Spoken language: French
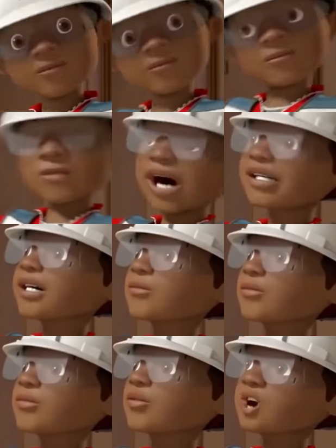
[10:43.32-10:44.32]
Bob, je
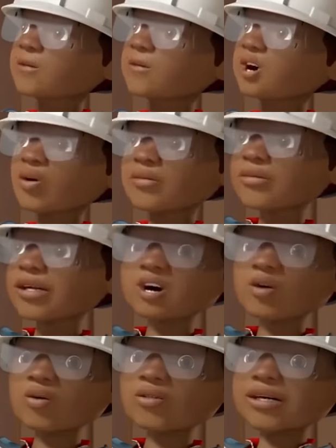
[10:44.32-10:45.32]
suis le robot
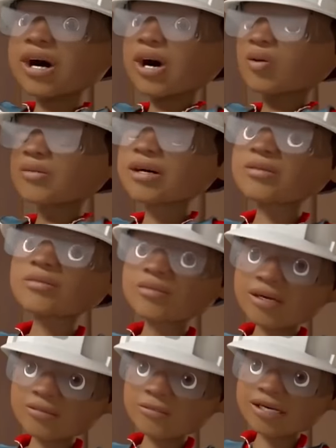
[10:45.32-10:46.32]
Léo 3500,
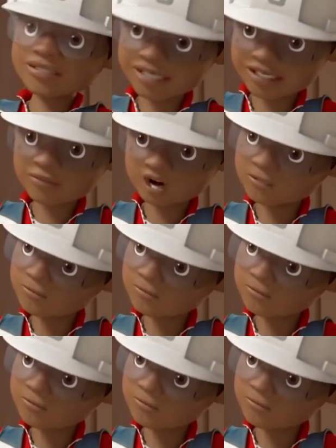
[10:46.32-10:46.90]
le robot